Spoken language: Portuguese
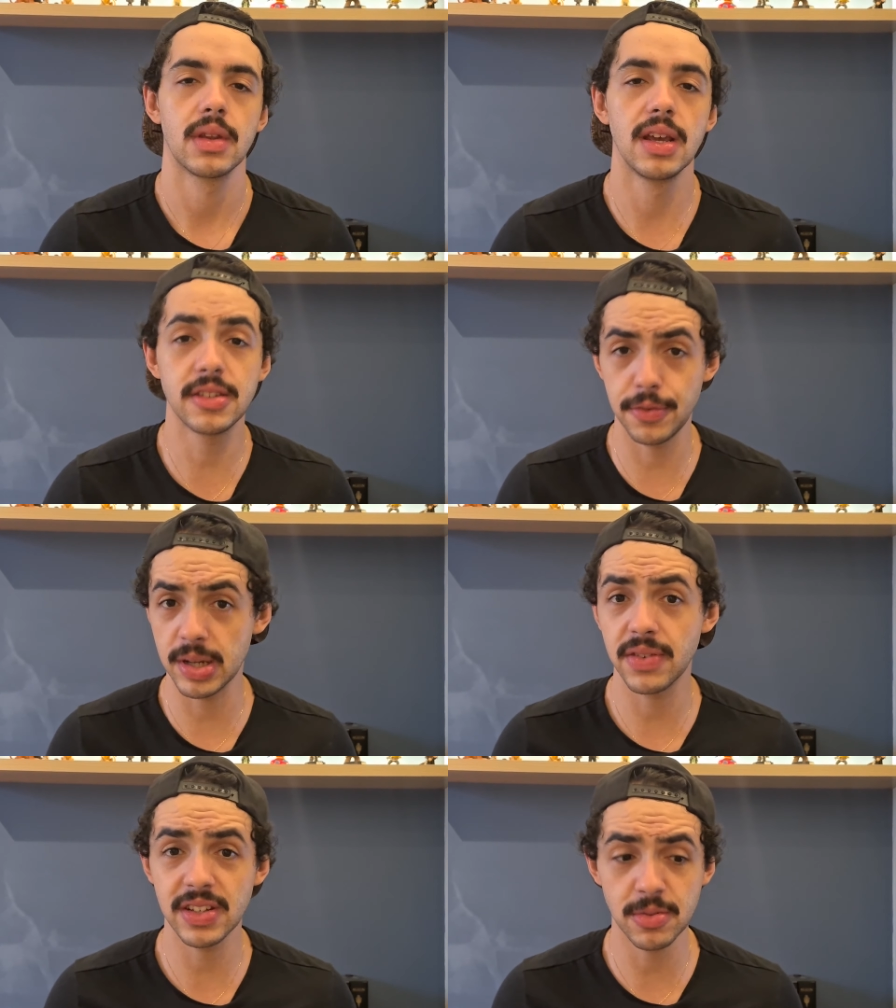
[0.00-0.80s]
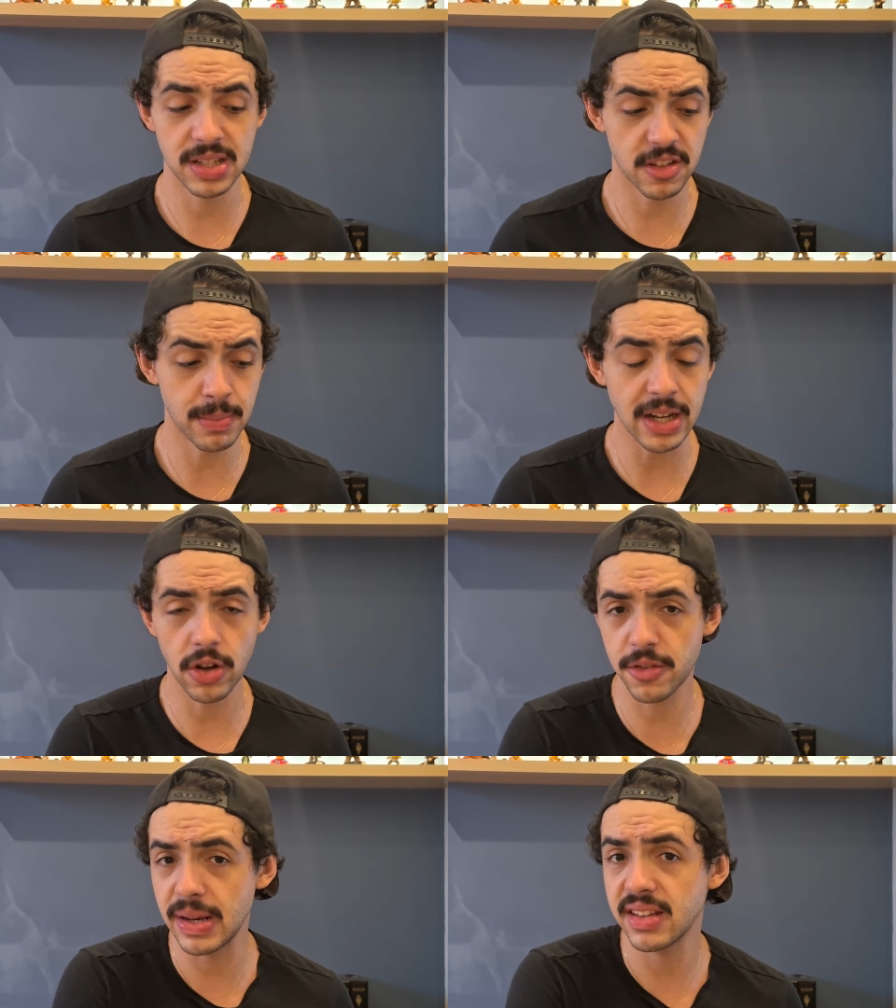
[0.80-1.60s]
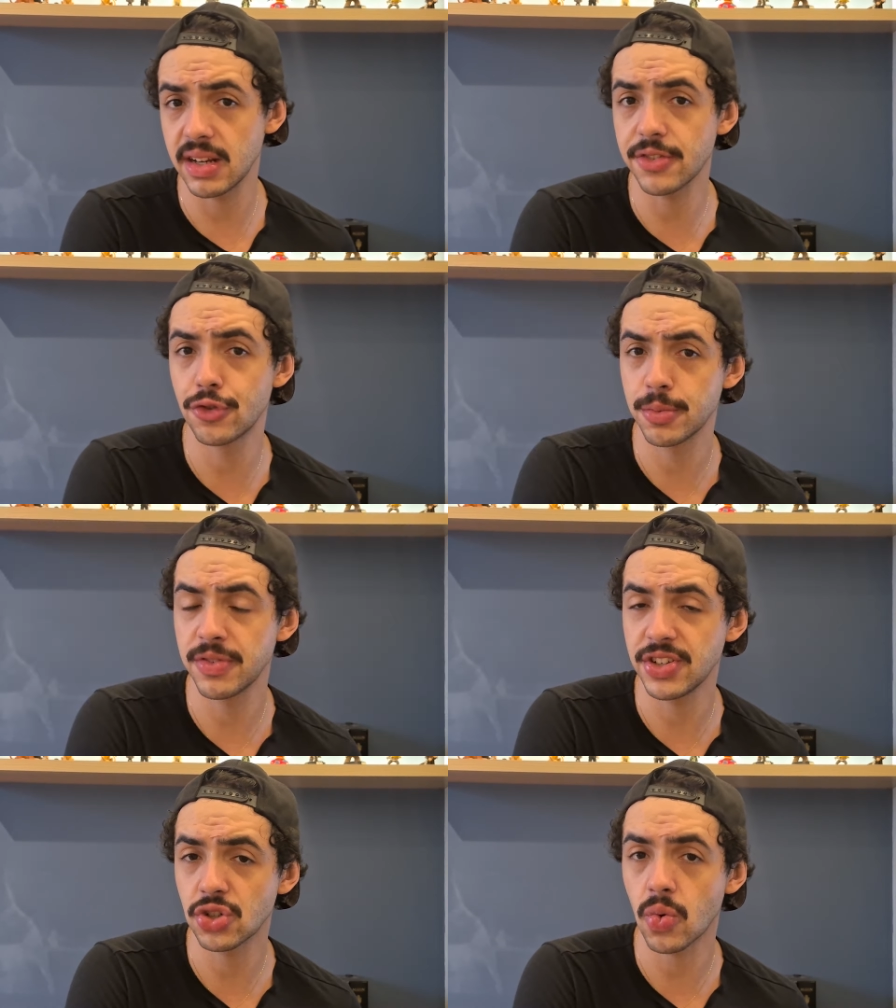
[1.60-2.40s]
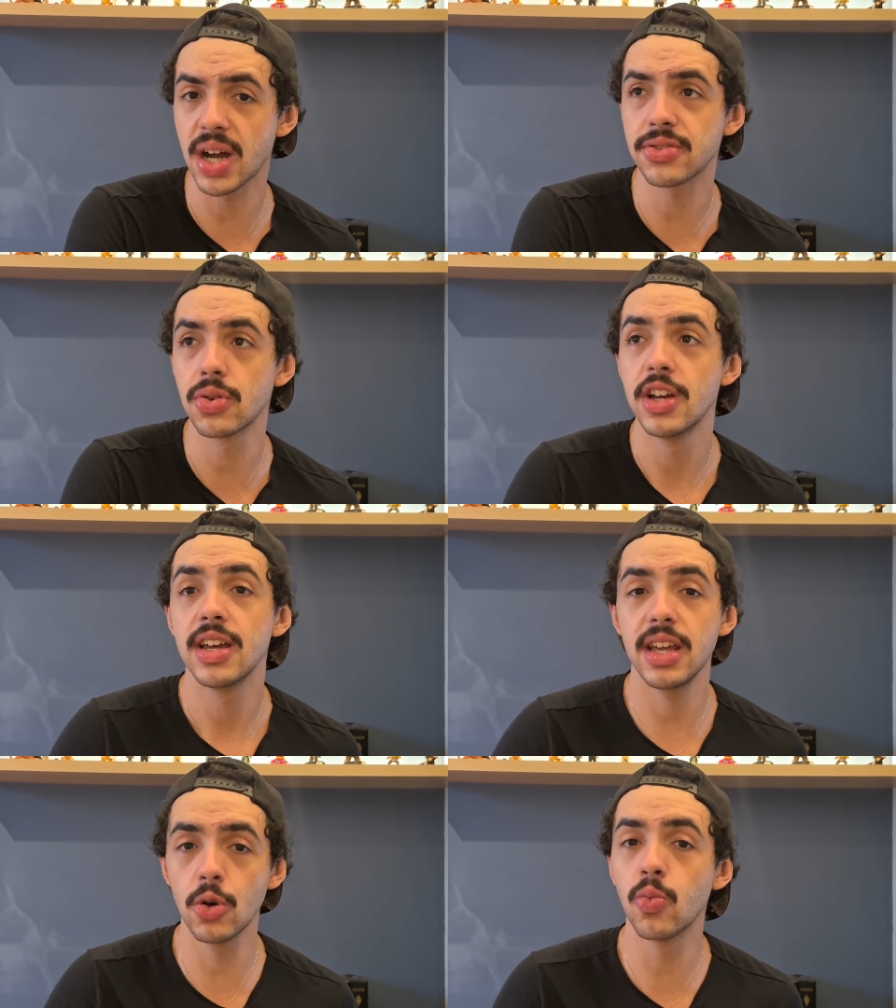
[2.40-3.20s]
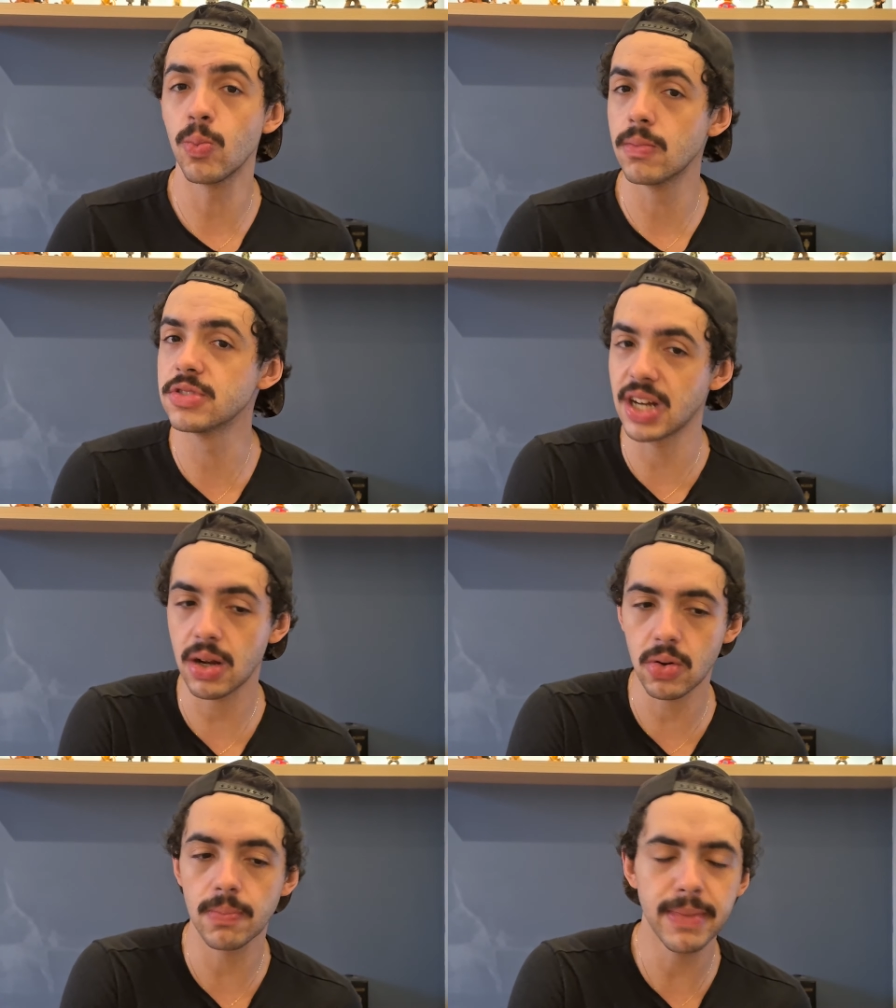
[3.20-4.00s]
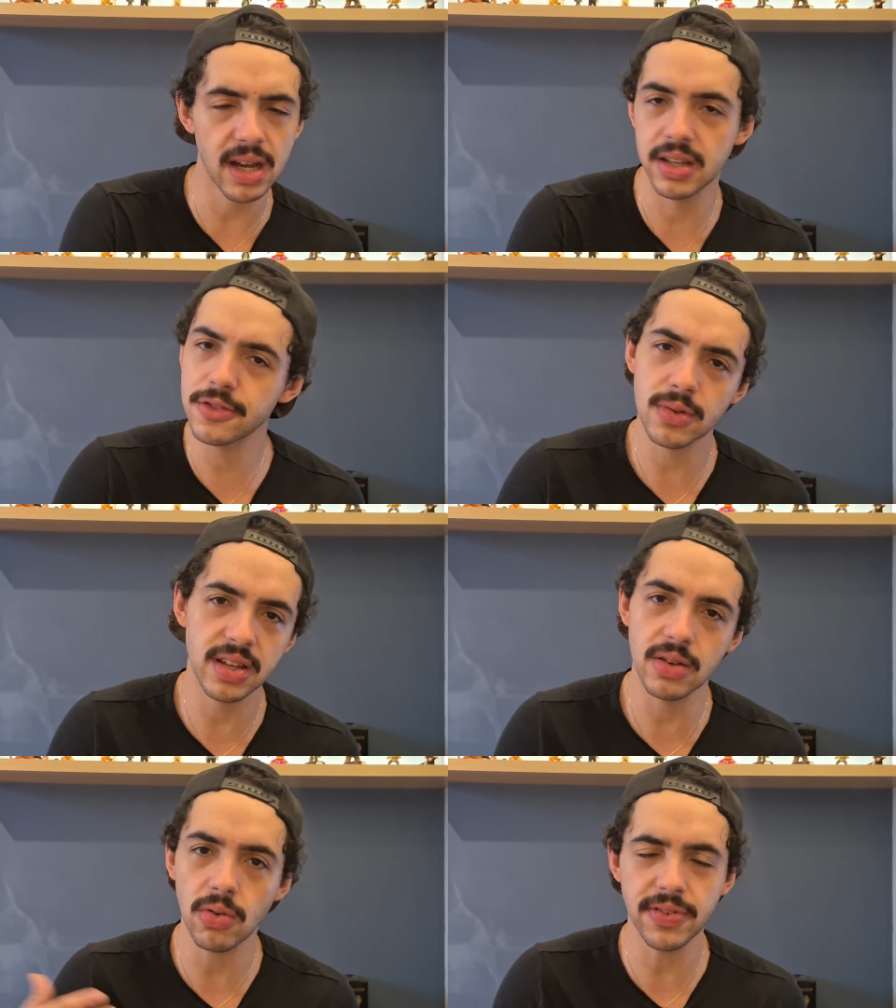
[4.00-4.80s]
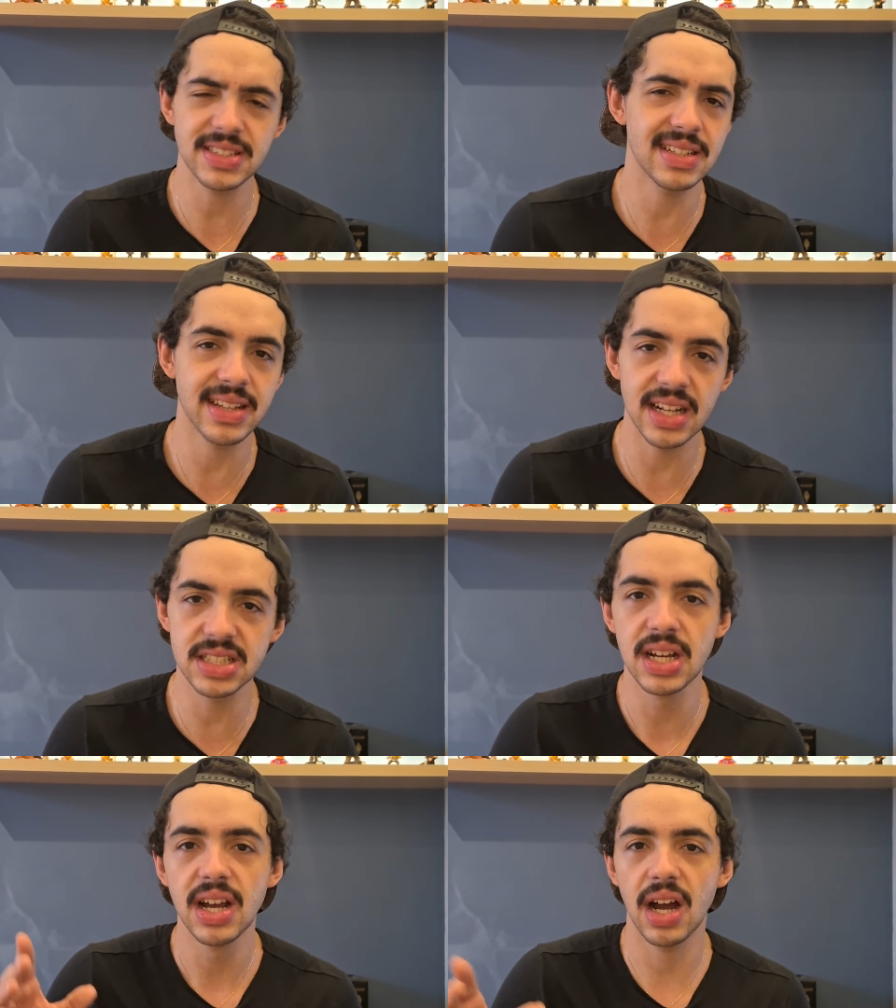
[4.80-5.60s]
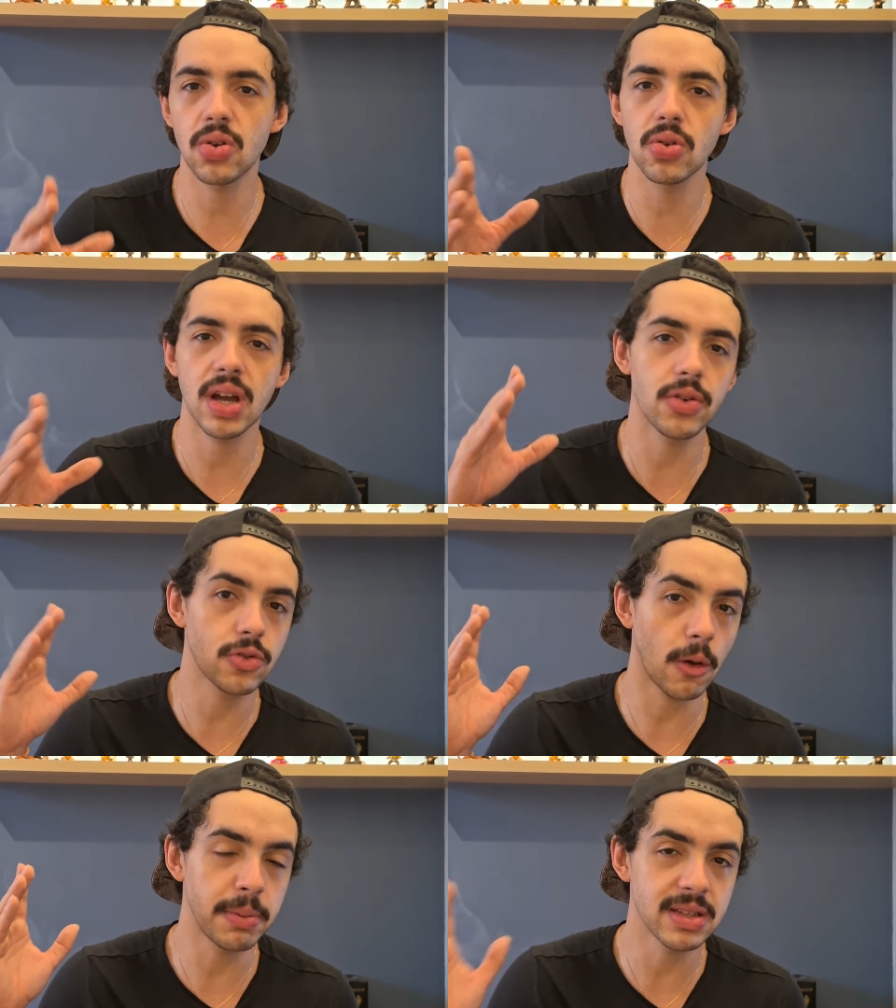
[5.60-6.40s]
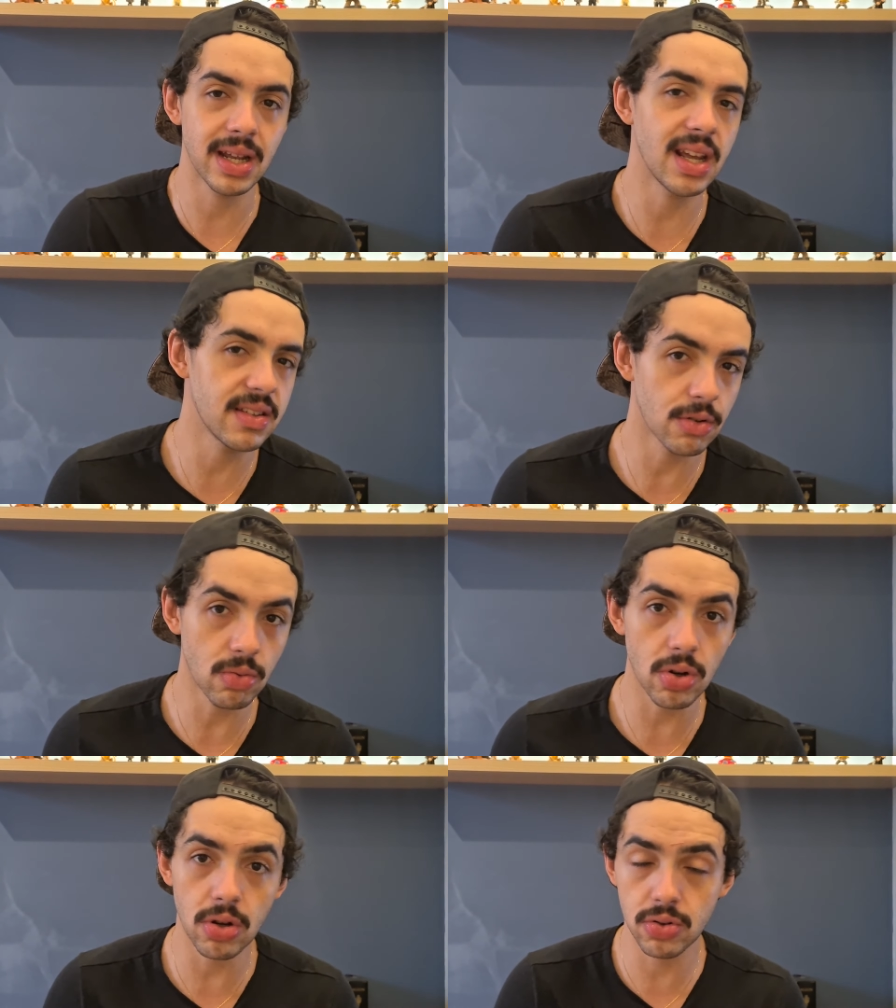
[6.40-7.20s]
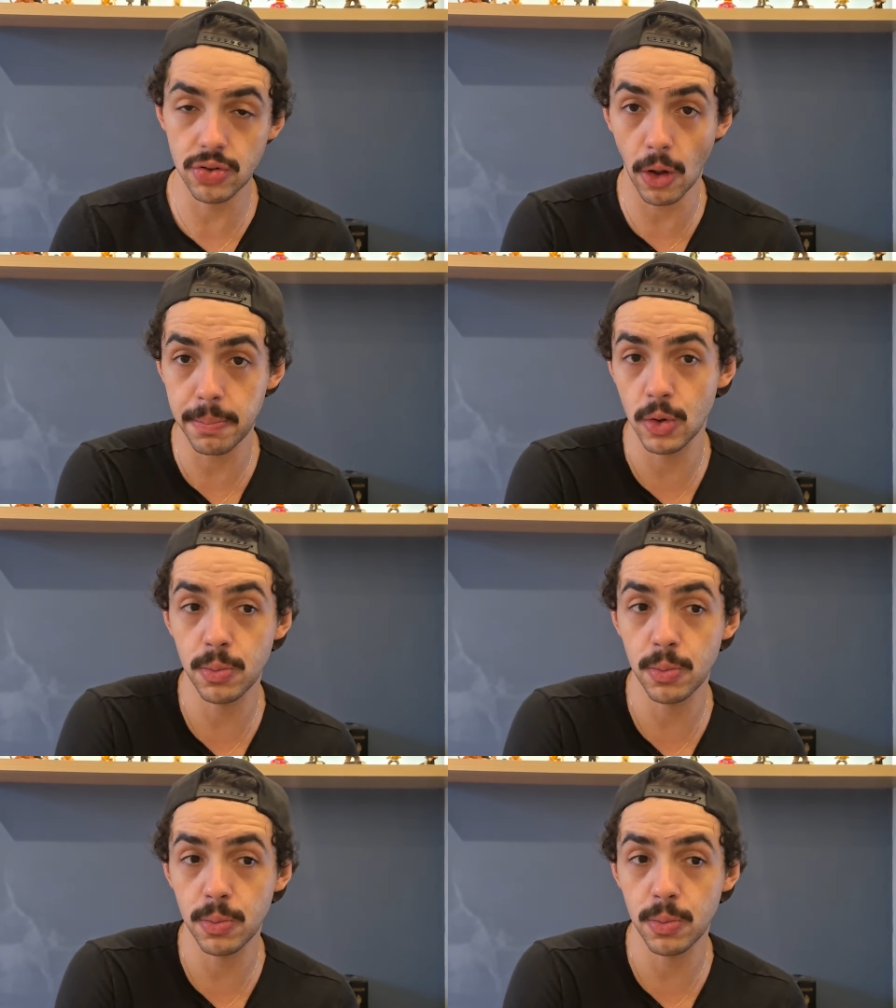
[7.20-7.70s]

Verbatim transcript: Esse filme aqui vai ser uma das maiores bilheterias de 2024. Eu já me arrisco aqui com facilidade a colocar no top 3. Eu não coloco no top 1